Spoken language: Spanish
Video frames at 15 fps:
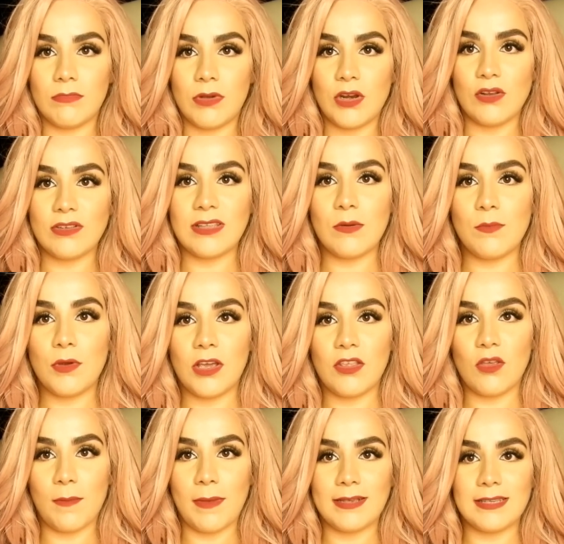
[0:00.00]
Bueno, está un
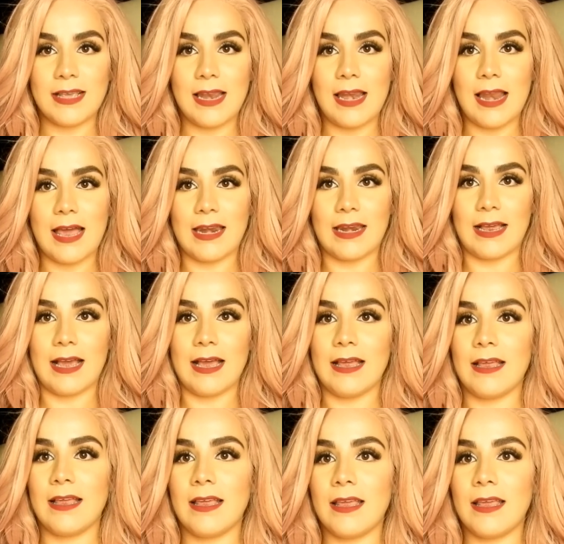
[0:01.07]
poquito más larga.